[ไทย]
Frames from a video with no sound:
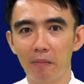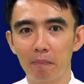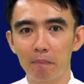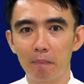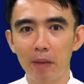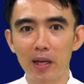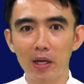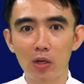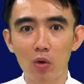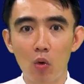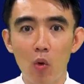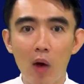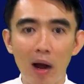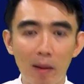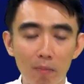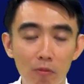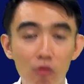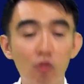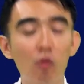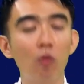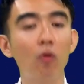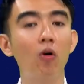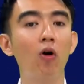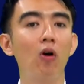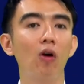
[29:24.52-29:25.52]
เป็นความ
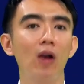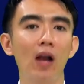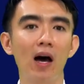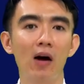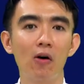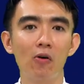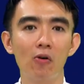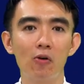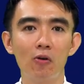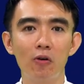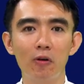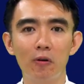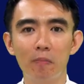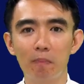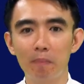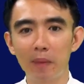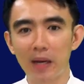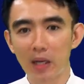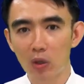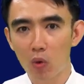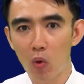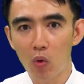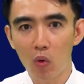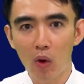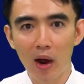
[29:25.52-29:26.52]
สุขของเราเป็น
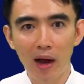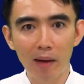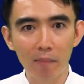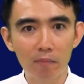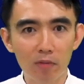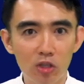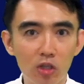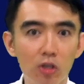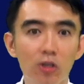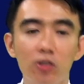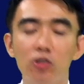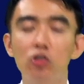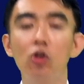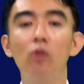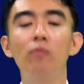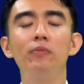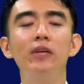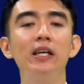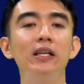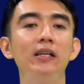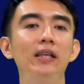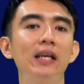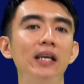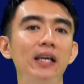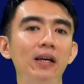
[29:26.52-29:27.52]
ความชื่นชม
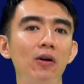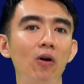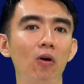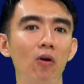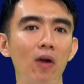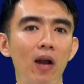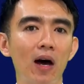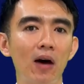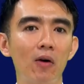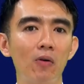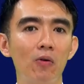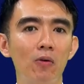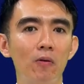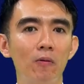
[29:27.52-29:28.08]
ยินดีของเรา